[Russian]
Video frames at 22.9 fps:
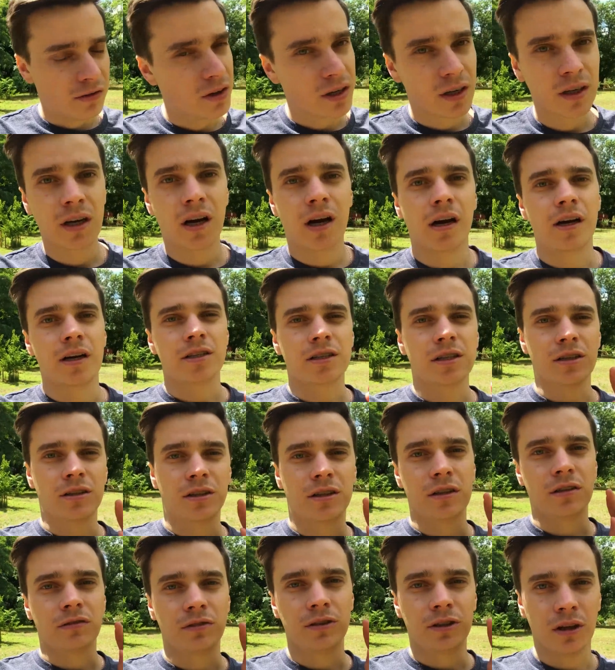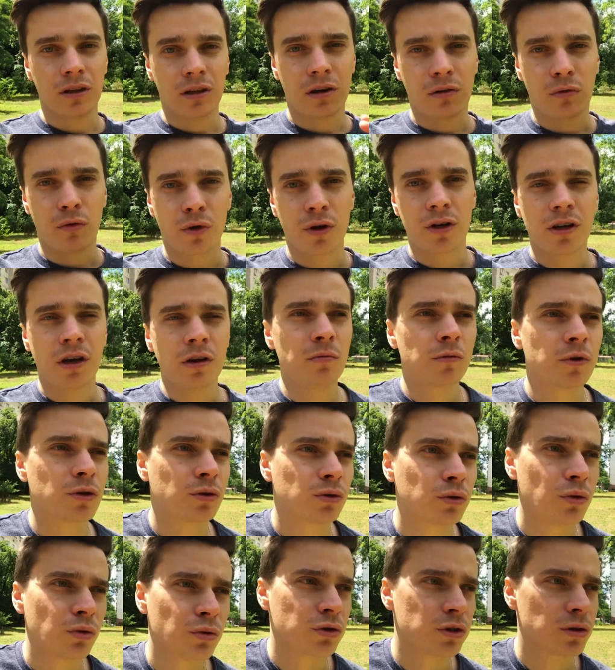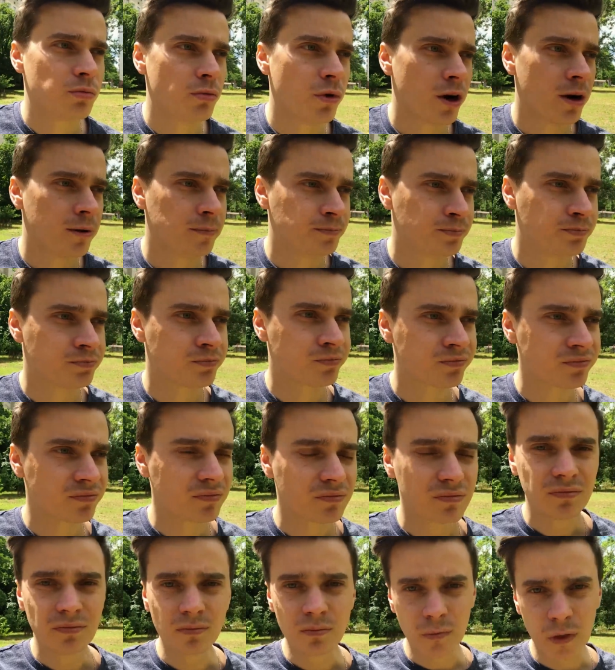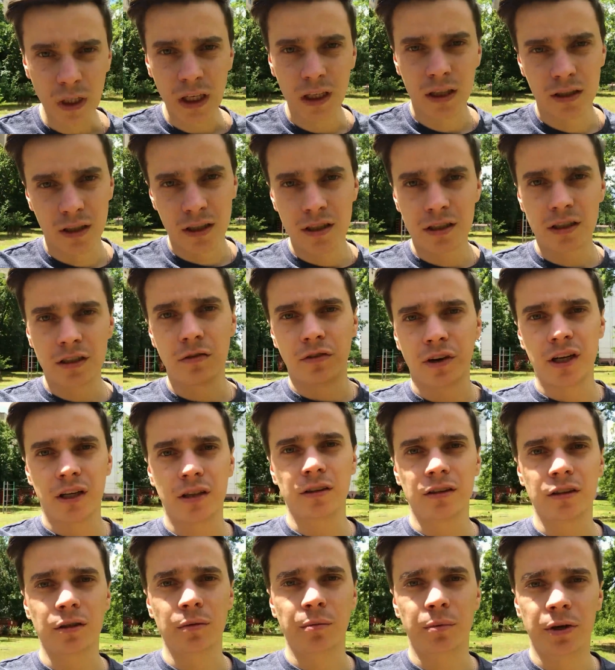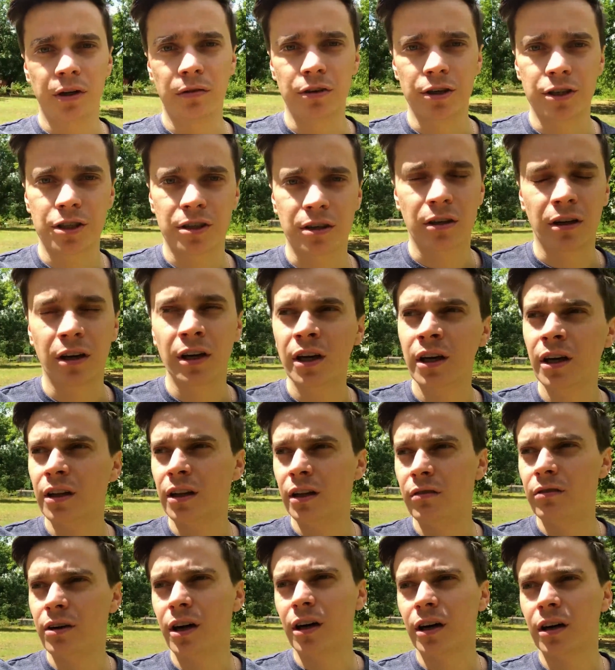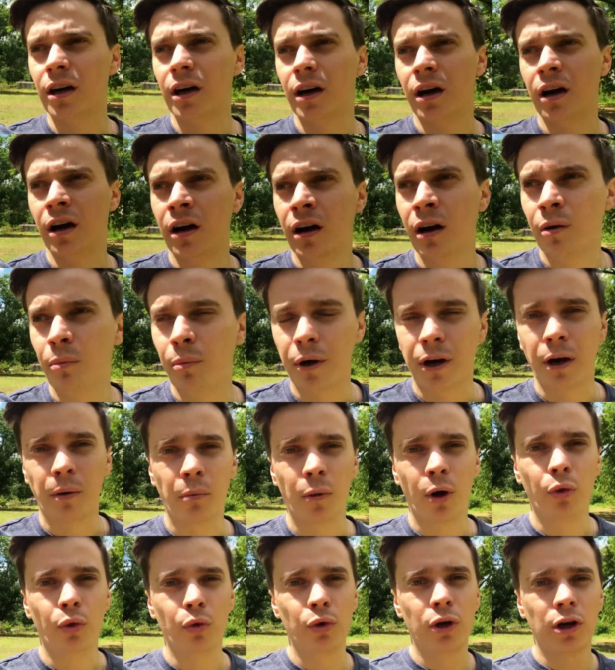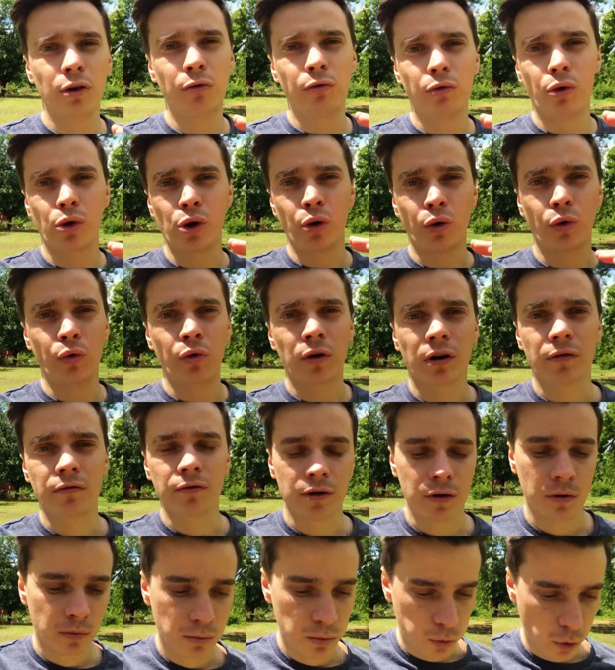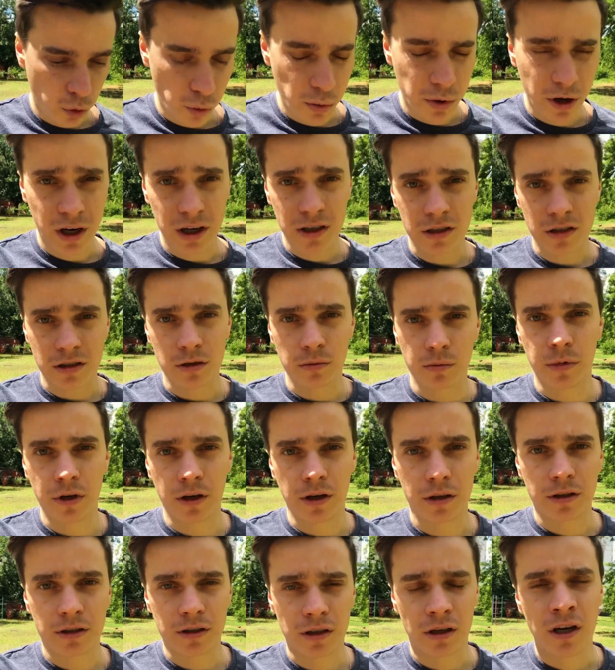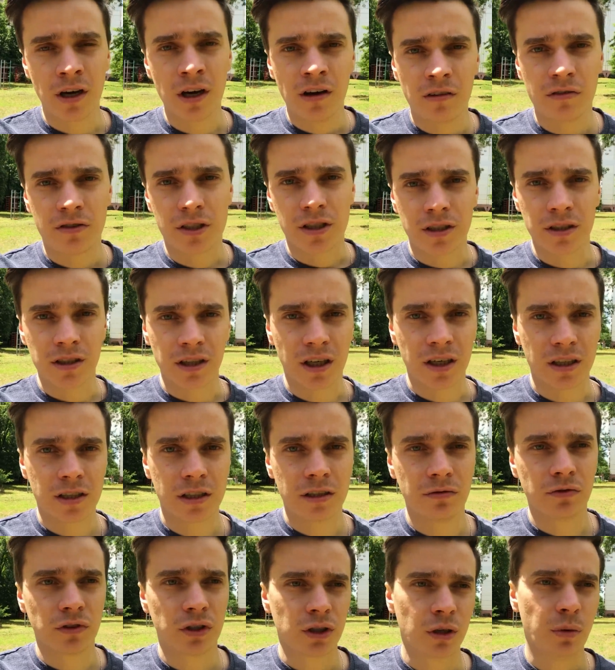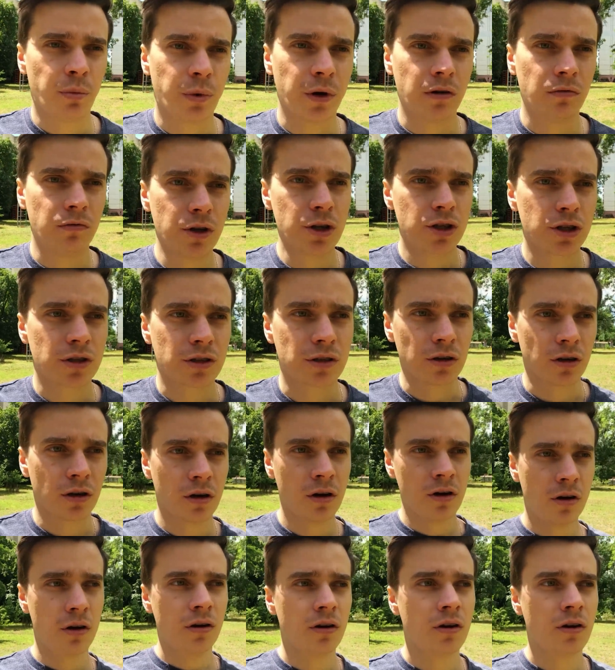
Наверняка, если ты в долговой яме, то у тебя есть вредные привычки. Наверное, прям нулевой уровень поубирать от себя эти все негативные привычки –